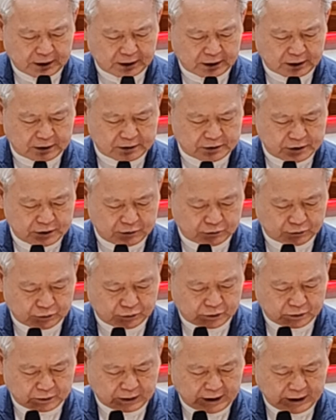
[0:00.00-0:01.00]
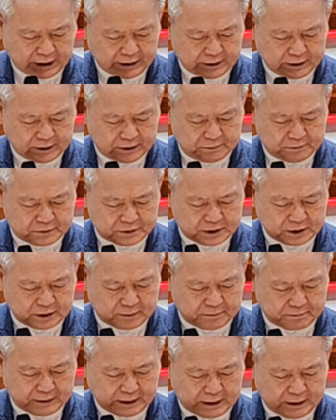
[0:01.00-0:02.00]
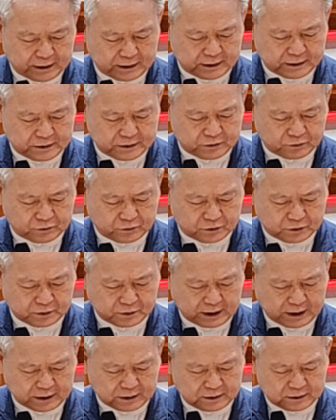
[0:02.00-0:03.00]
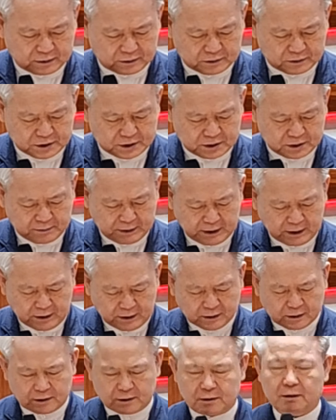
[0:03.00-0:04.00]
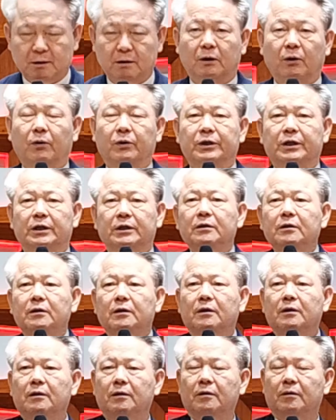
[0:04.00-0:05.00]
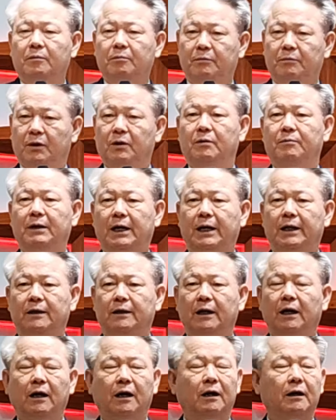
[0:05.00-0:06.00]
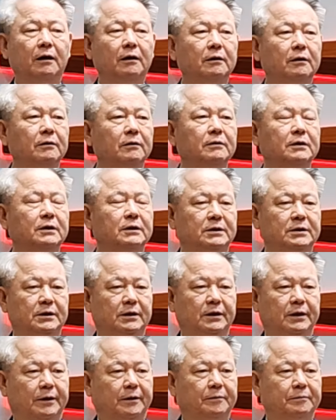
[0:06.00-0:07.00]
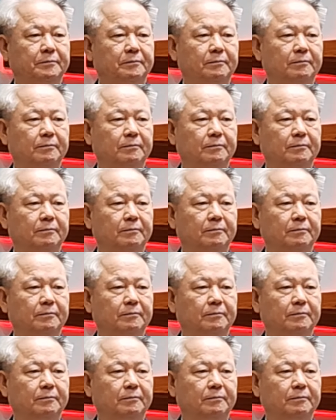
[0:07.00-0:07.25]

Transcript: 같이 울도다. 힘센 말같이 울도다. 그렇지만 너희는 멸망한다. 그런 뜻이에요.